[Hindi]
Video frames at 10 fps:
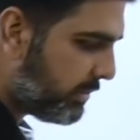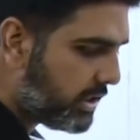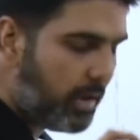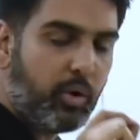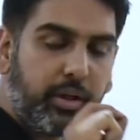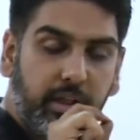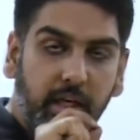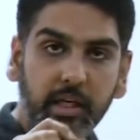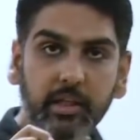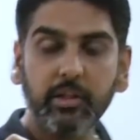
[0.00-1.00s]
में चाहे वो कितने
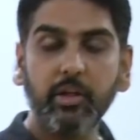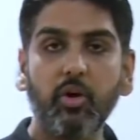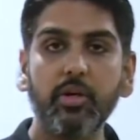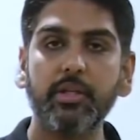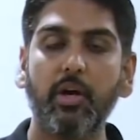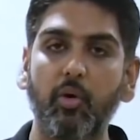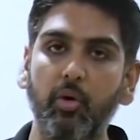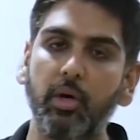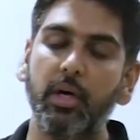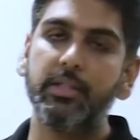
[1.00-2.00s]
ही कितने क्रॉस का हो
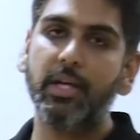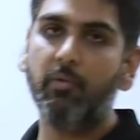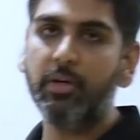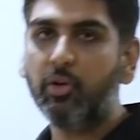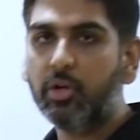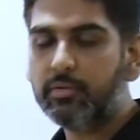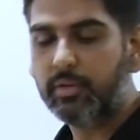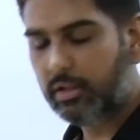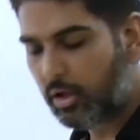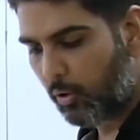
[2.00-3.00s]
चाहे वन क्रॉस
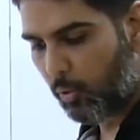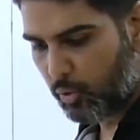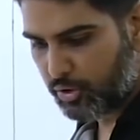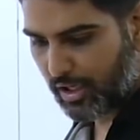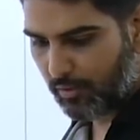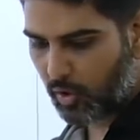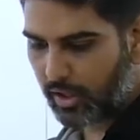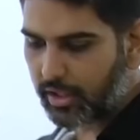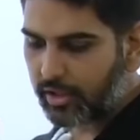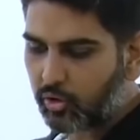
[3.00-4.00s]
वन का हो चाहे वो
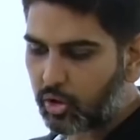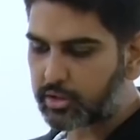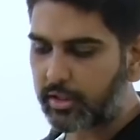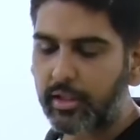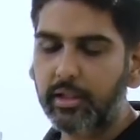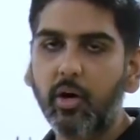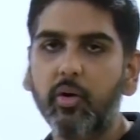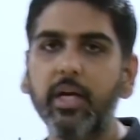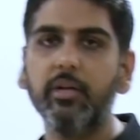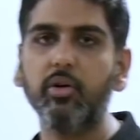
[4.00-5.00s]
हंड्रेड क्रॉस हंड्रेड का हो
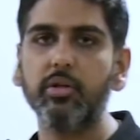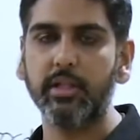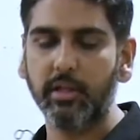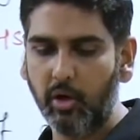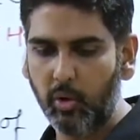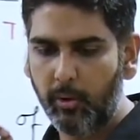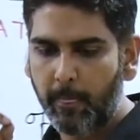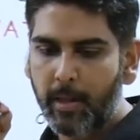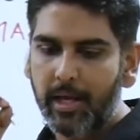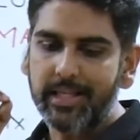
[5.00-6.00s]
या एन क्रॉस एन का हो
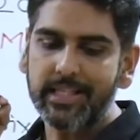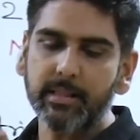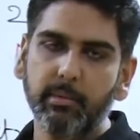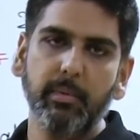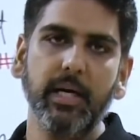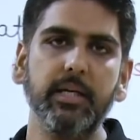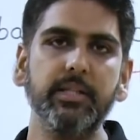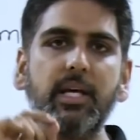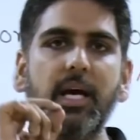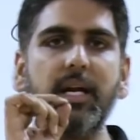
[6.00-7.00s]
किसी भी मैट्रिक्स
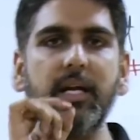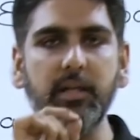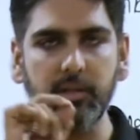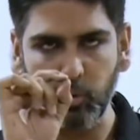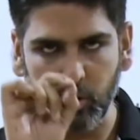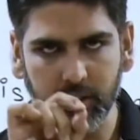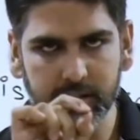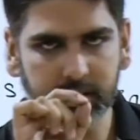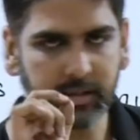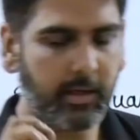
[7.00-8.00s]
का रैंक नोट कर
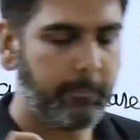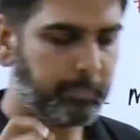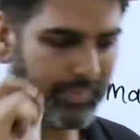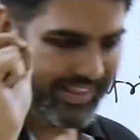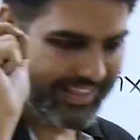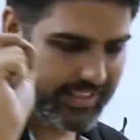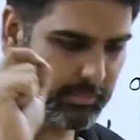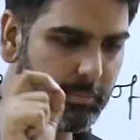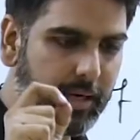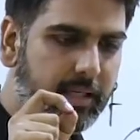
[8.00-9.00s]
सकते हैं आप किसी
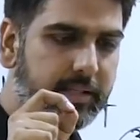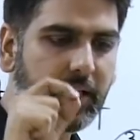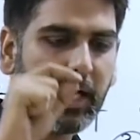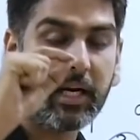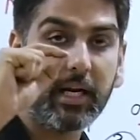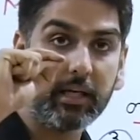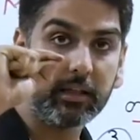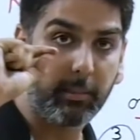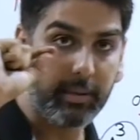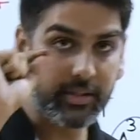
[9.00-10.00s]
भी मैट्रिक्स का रैंक
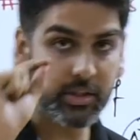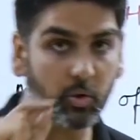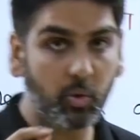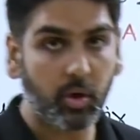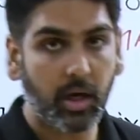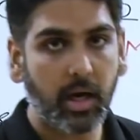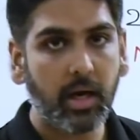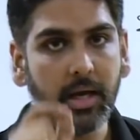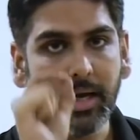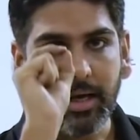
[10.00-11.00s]
तभी जीरो होगा
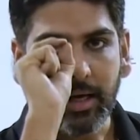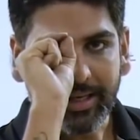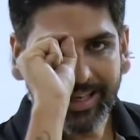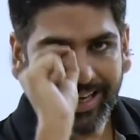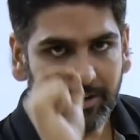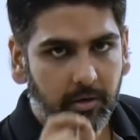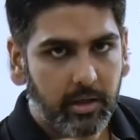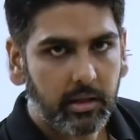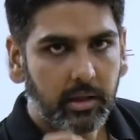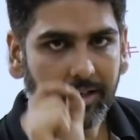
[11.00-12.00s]
केवल
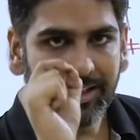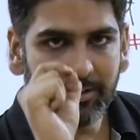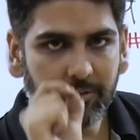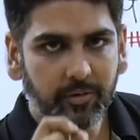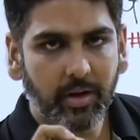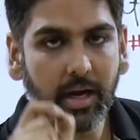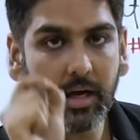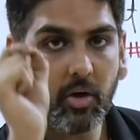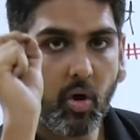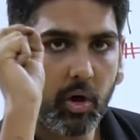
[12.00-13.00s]
इफ
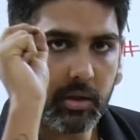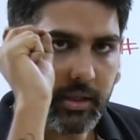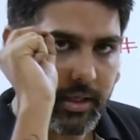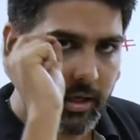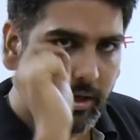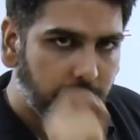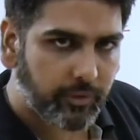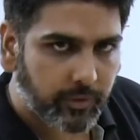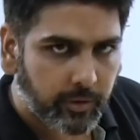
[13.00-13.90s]
एंड ओनली इफ